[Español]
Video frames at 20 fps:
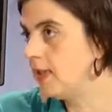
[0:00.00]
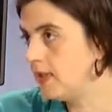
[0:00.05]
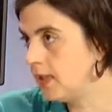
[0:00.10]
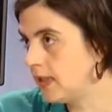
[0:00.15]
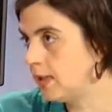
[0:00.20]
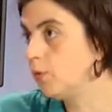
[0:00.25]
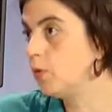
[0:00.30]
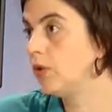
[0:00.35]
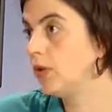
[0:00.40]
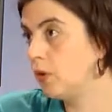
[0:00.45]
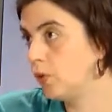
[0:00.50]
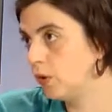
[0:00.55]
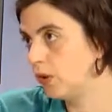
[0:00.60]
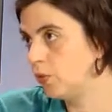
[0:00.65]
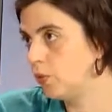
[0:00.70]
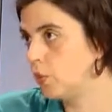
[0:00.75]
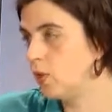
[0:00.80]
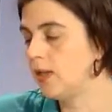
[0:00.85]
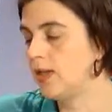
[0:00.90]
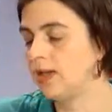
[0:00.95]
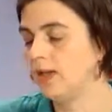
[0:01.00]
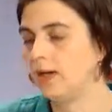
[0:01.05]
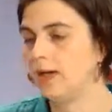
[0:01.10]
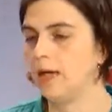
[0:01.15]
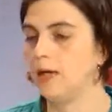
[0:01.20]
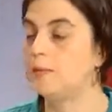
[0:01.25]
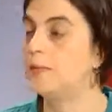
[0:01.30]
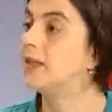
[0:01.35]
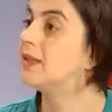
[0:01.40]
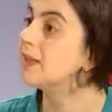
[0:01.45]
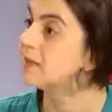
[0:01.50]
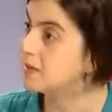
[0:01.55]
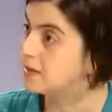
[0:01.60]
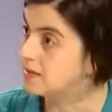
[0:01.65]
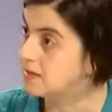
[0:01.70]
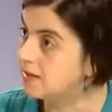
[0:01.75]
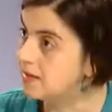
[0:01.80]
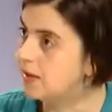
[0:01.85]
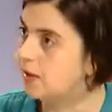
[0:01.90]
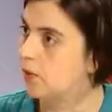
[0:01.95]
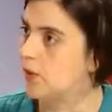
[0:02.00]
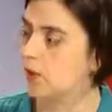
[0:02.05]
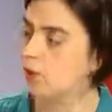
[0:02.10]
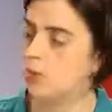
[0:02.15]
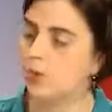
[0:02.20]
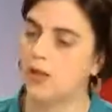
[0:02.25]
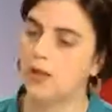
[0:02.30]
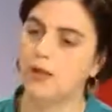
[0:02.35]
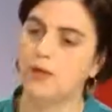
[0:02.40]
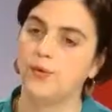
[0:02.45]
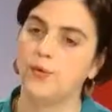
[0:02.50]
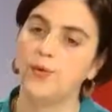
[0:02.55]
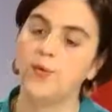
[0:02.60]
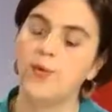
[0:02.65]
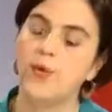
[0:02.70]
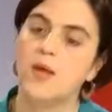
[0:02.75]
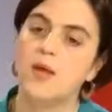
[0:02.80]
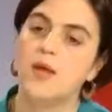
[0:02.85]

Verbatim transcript: digamos, que lo que busca es realmente asesinar a una mujer. ¿no?